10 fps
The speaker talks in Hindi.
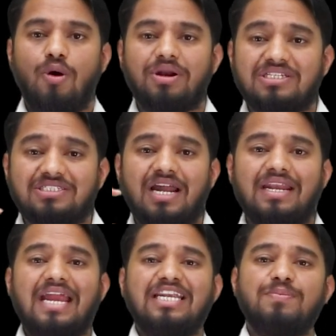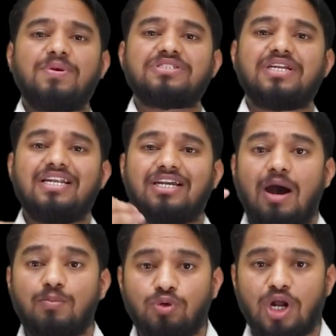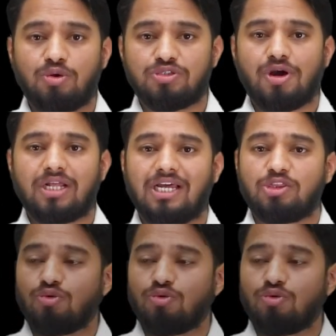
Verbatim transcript: और इसका 90 परसेंट काम पूरा हो चुका था